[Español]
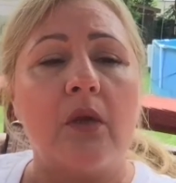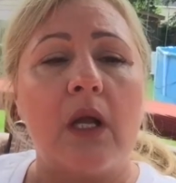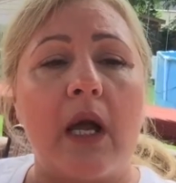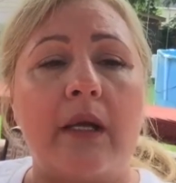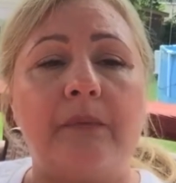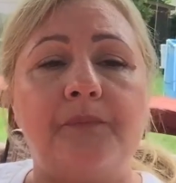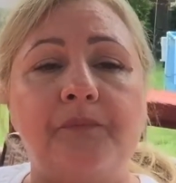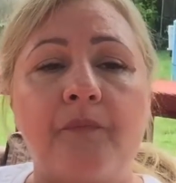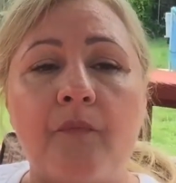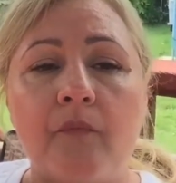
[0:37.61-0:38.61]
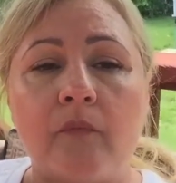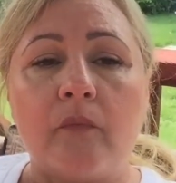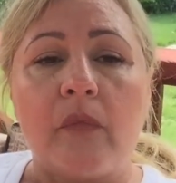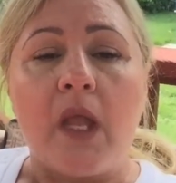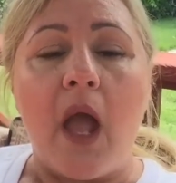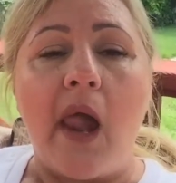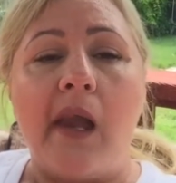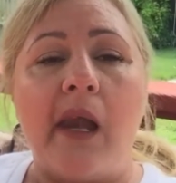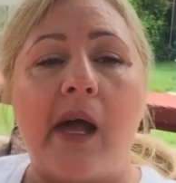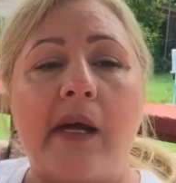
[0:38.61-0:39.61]
la,
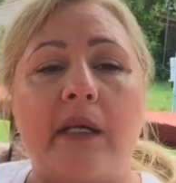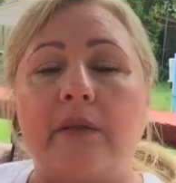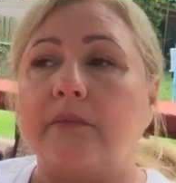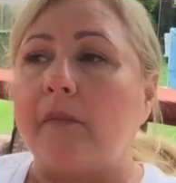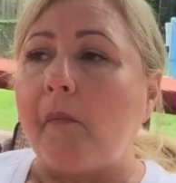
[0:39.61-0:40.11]
la,